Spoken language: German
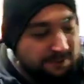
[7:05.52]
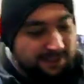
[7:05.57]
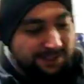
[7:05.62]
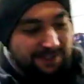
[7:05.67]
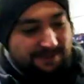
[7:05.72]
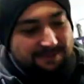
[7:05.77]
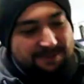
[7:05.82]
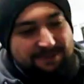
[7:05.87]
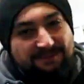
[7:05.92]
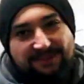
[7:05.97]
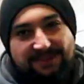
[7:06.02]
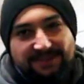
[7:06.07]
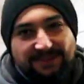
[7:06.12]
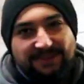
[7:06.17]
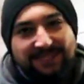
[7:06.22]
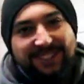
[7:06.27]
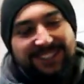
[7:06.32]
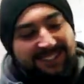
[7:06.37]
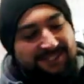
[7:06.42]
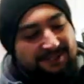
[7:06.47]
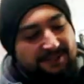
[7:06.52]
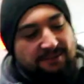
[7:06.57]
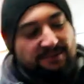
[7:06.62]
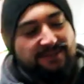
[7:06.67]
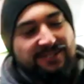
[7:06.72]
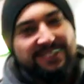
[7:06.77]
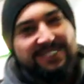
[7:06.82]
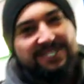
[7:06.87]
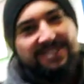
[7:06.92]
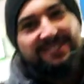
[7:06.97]
mich aber bis Freitag,
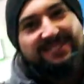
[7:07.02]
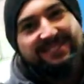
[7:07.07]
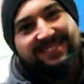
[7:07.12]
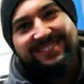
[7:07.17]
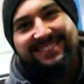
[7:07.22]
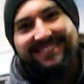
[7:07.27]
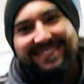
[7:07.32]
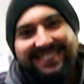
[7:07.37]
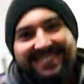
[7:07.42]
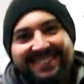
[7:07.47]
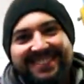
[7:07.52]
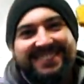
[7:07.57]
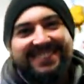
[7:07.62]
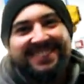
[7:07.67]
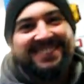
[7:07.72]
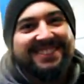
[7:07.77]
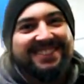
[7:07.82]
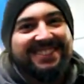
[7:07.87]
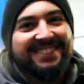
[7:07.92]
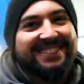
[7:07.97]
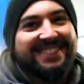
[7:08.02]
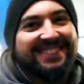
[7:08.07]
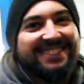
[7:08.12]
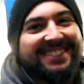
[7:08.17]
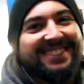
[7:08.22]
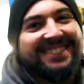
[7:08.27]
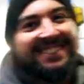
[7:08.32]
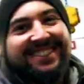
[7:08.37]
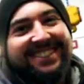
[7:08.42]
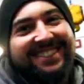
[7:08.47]
ob ich das schaffe, ist die Sache.
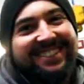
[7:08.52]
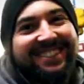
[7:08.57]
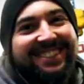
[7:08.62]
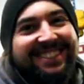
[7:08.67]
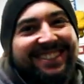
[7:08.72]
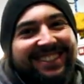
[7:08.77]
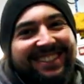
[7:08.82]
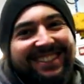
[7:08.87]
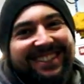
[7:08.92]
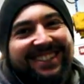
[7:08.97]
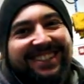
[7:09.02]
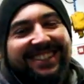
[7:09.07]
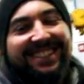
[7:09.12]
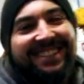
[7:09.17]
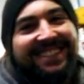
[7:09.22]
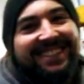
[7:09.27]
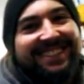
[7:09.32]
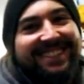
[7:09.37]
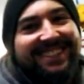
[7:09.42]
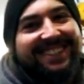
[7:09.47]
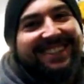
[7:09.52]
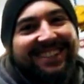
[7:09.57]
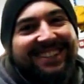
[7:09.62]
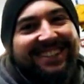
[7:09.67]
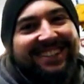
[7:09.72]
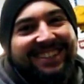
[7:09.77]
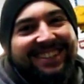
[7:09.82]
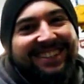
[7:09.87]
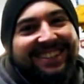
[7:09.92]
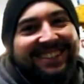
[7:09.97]
Bis Freitag? Das sind fünf
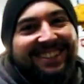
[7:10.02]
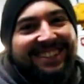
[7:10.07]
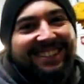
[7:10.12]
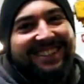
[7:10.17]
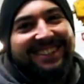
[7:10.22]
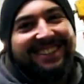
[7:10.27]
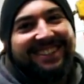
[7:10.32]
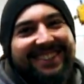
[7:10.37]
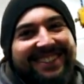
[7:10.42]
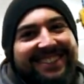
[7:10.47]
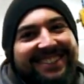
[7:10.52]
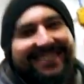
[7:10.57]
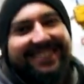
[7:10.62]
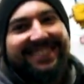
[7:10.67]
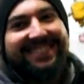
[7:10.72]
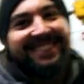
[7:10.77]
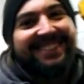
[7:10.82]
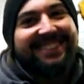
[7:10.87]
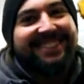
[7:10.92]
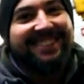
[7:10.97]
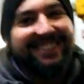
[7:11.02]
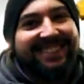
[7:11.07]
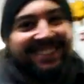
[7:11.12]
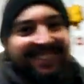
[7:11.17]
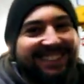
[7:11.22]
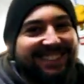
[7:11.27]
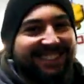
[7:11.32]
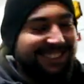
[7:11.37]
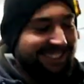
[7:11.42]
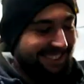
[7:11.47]
Tage. Ja. Fünf
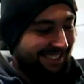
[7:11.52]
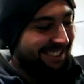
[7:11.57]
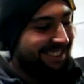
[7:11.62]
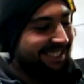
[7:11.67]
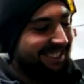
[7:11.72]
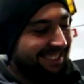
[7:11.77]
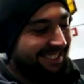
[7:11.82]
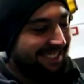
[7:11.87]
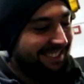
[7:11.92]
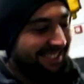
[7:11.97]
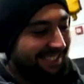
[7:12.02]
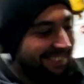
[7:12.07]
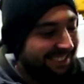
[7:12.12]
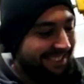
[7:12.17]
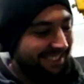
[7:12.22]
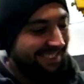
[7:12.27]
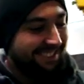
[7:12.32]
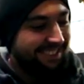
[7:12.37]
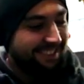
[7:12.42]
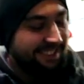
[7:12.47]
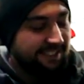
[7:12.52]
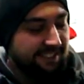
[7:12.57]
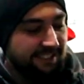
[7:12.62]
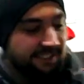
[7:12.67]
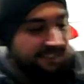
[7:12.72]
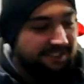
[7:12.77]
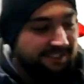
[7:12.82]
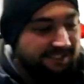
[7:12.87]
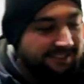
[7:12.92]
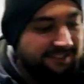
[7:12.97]
Arbeitstage, okay. Rechne
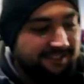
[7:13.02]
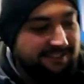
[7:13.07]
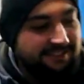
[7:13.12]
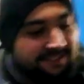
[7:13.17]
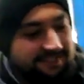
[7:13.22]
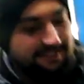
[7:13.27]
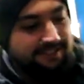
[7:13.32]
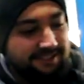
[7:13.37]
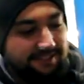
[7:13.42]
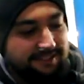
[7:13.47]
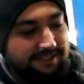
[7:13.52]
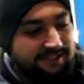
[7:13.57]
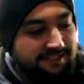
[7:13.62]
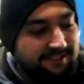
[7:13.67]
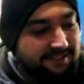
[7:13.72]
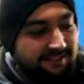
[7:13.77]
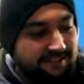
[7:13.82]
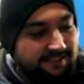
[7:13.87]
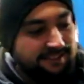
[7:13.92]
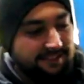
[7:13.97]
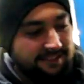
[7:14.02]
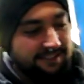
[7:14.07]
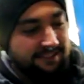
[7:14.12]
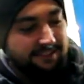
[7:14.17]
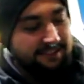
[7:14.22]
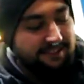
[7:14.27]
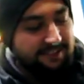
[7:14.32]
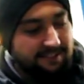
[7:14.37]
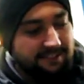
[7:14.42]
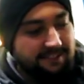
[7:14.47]
davon, zwei Tage arbeitest du noch
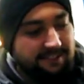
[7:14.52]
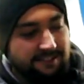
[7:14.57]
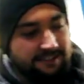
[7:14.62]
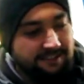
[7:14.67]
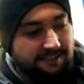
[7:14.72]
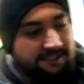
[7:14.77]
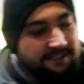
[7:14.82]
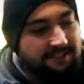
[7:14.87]
hier. Ja, du